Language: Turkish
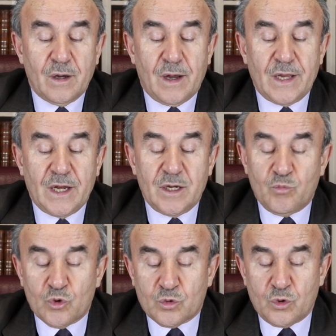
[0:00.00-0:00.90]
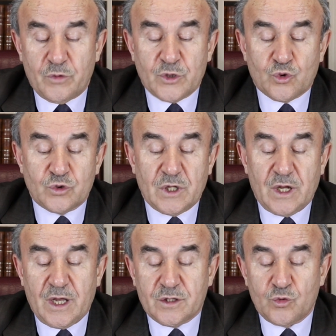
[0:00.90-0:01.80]
Ailenin mutluluğu ve sosyal
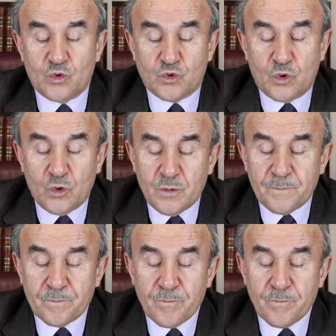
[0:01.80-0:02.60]
hayatın huzuru,